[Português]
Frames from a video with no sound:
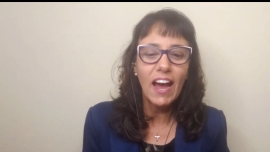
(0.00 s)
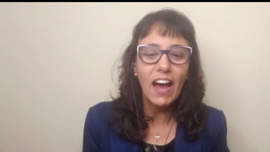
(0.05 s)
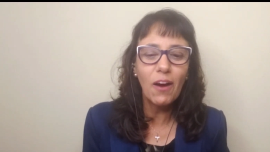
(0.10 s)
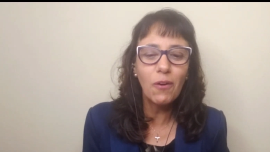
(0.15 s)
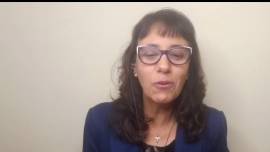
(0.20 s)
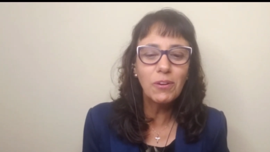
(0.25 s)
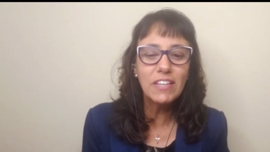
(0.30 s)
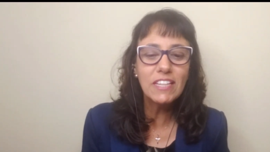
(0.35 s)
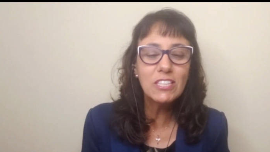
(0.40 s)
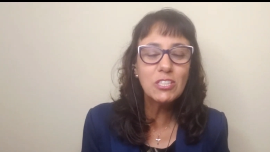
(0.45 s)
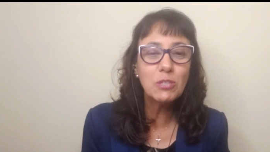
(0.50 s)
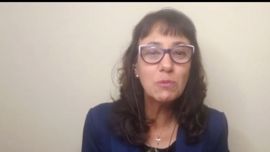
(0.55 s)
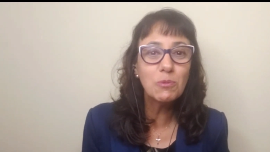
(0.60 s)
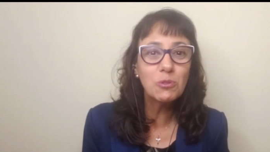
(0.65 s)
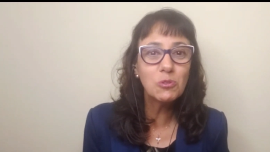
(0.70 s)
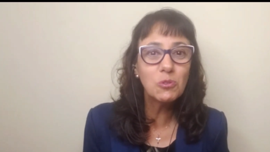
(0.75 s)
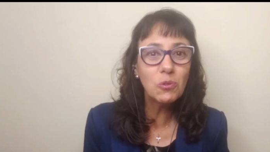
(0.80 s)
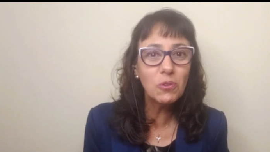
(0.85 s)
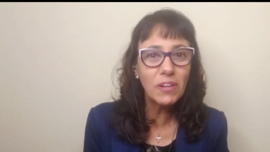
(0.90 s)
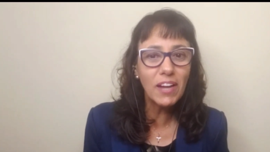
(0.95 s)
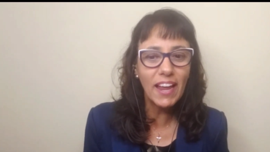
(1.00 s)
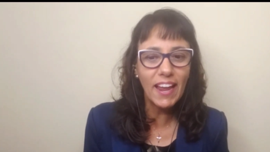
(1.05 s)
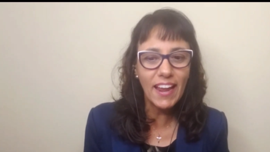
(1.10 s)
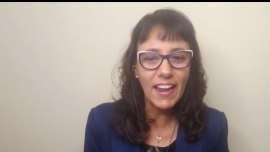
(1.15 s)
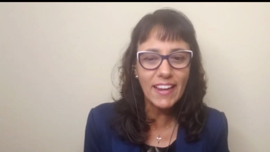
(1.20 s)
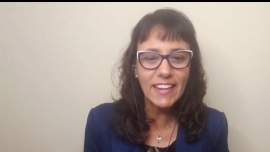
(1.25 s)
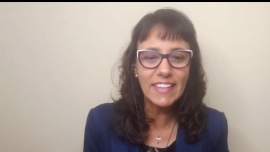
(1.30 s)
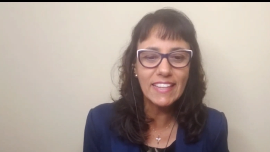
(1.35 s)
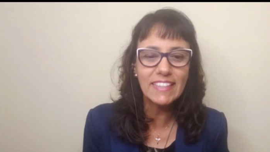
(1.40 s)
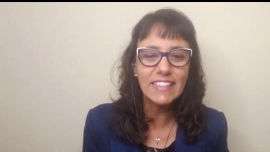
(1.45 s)
Ao ritmo do
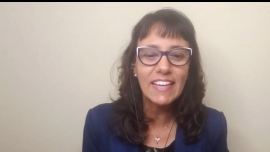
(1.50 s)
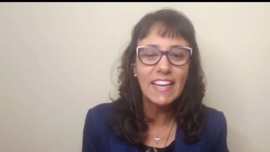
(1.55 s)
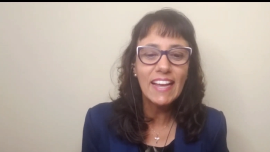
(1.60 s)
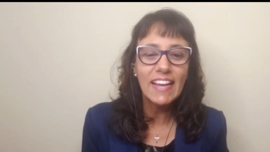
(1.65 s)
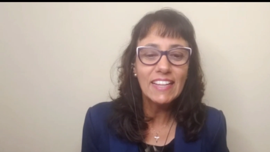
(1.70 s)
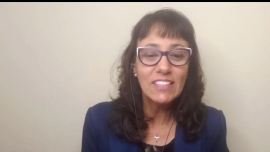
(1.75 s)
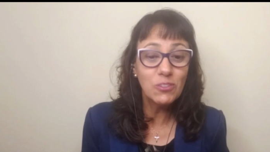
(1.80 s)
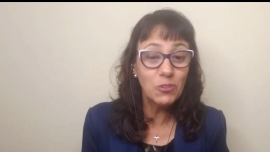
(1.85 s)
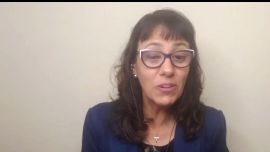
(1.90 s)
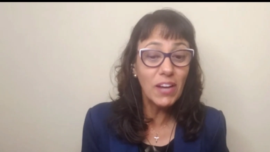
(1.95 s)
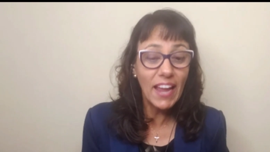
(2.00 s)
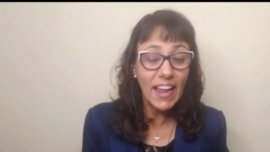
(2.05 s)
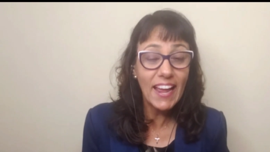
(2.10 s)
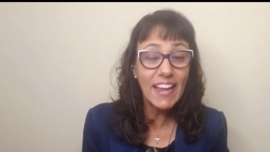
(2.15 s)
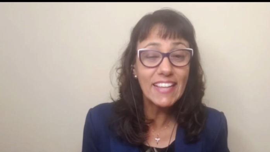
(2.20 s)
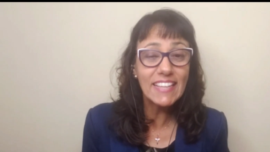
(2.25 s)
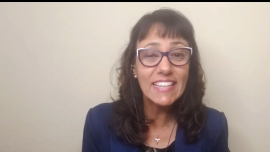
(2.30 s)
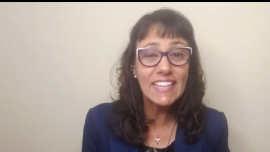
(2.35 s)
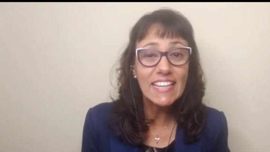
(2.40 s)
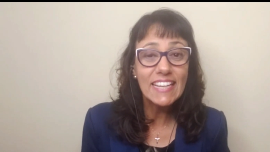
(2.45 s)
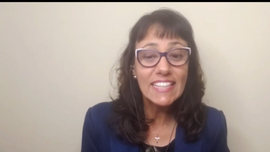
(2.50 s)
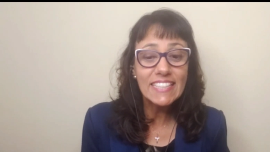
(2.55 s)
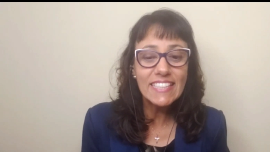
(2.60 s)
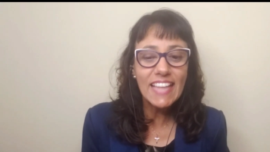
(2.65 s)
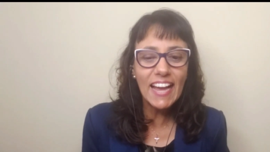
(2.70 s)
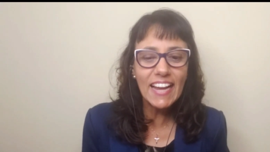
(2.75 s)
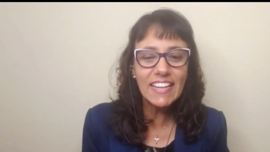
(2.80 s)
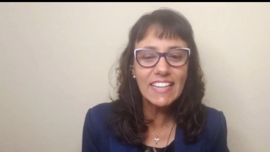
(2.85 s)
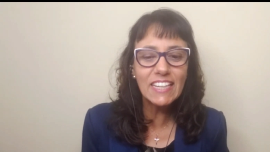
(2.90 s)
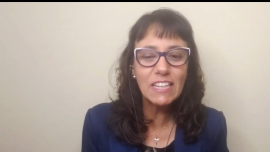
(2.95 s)
reggae, do reggae,
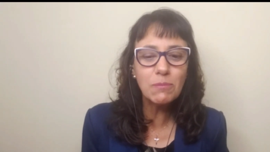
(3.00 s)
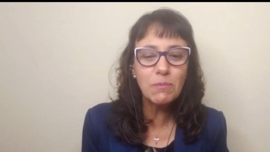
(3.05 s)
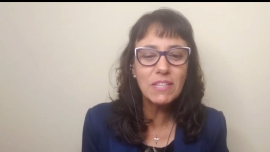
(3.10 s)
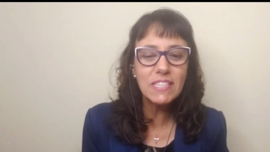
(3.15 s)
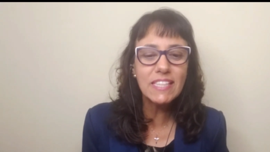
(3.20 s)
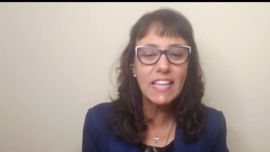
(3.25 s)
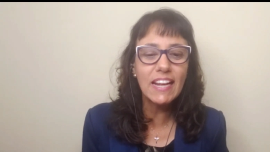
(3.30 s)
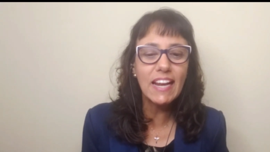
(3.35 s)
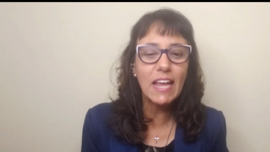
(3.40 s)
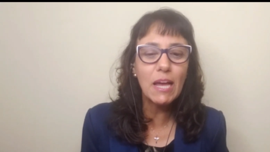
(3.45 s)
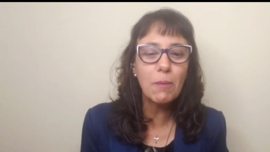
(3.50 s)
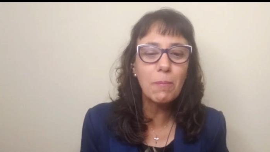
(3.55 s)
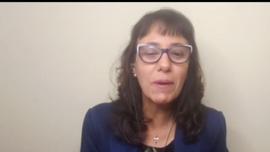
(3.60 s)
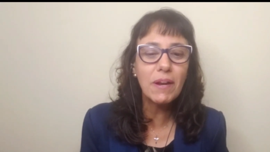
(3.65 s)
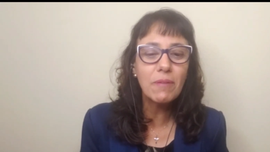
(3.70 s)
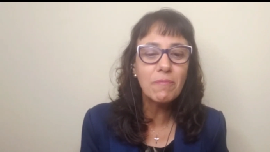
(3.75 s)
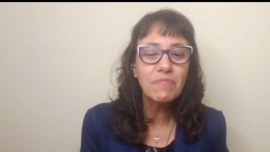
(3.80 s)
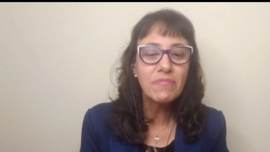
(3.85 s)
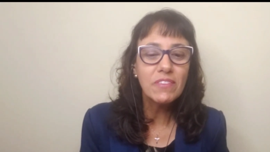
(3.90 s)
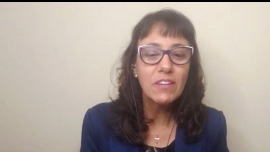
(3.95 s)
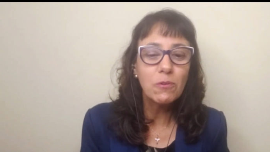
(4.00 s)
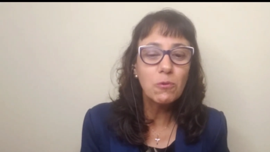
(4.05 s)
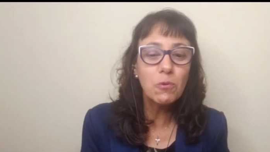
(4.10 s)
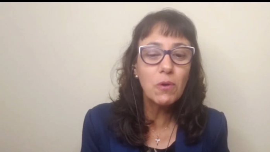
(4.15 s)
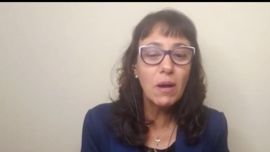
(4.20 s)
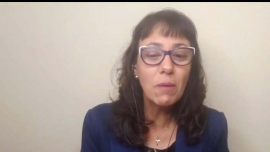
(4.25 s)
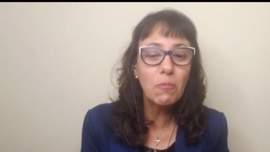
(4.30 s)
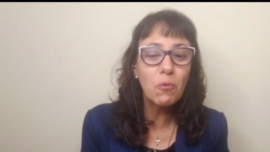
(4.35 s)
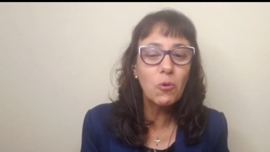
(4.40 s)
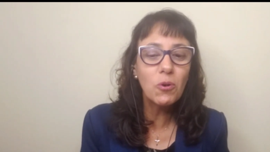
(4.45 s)
da Gama celebra
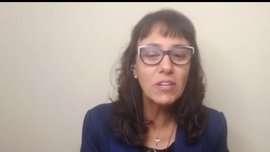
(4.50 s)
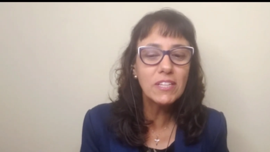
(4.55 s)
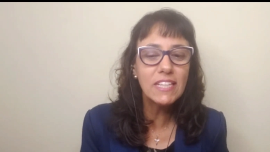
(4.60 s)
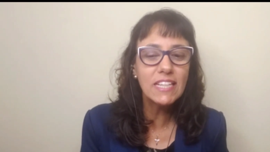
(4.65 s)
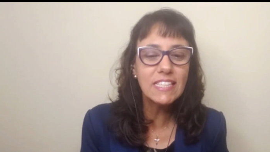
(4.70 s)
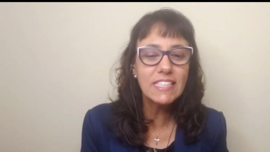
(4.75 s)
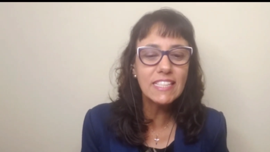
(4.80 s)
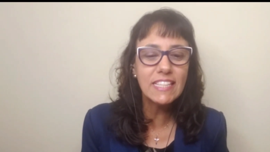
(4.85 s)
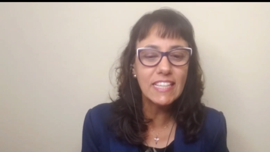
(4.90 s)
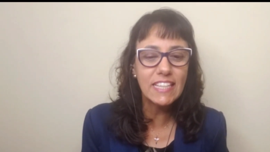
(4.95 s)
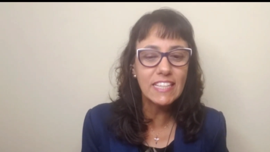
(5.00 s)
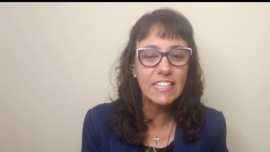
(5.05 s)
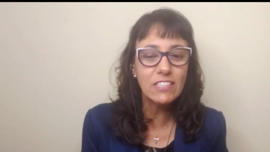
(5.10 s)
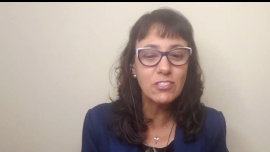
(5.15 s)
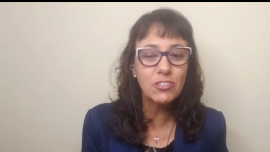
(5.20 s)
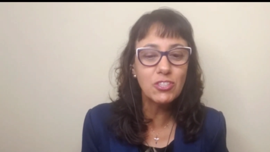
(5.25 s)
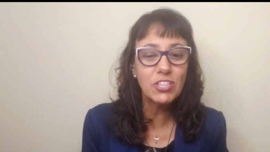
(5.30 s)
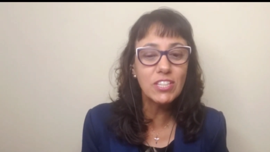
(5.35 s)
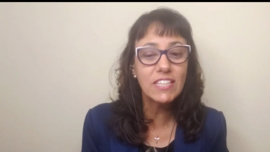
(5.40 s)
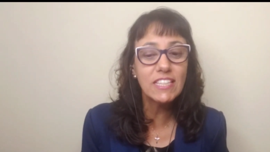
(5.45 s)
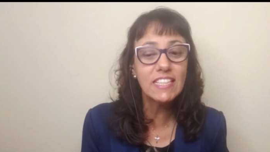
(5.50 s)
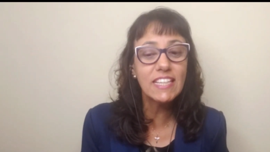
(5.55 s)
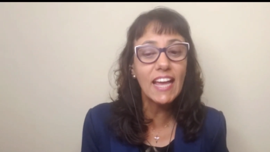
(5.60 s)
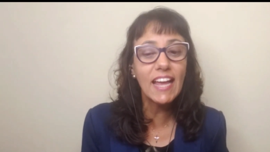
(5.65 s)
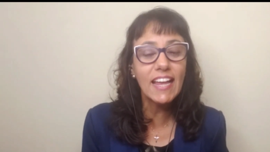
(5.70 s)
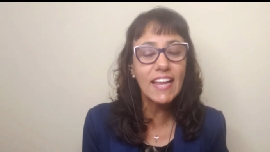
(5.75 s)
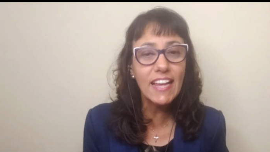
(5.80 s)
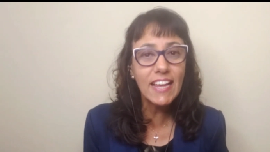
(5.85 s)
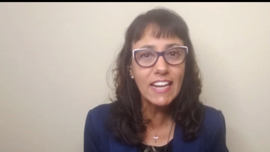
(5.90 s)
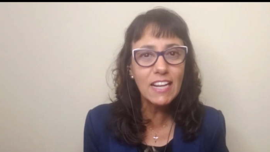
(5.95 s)
o amor nesse hit e
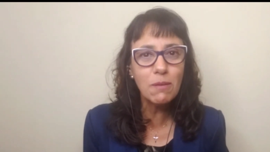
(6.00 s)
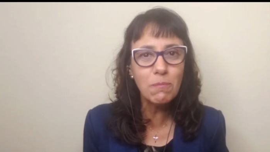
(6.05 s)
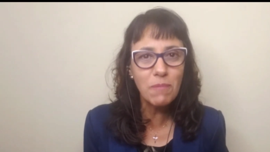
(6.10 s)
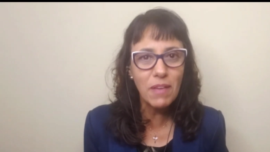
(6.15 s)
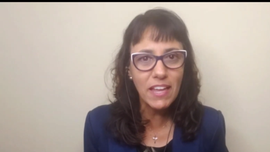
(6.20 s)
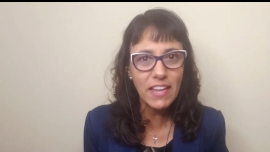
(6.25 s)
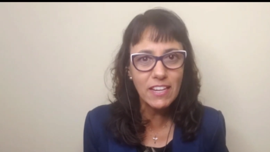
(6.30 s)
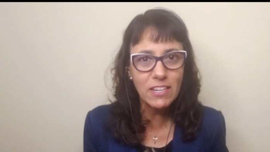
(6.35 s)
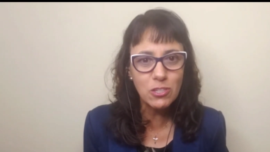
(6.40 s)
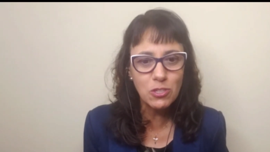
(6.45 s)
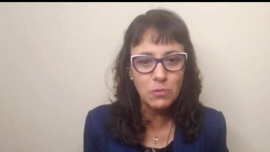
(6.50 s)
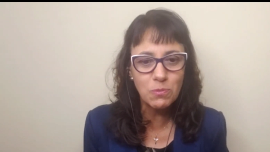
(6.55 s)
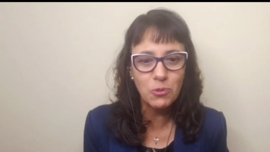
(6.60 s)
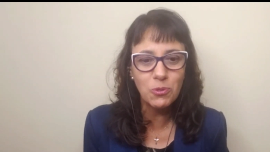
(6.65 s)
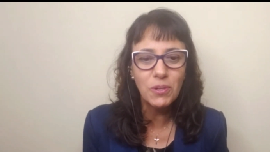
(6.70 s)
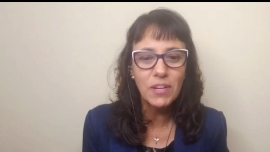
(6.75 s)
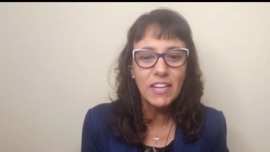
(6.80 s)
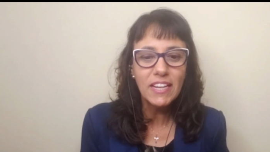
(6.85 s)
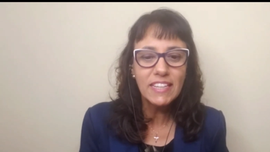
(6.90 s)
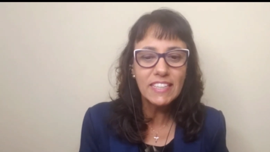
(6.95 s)
é ele mesmo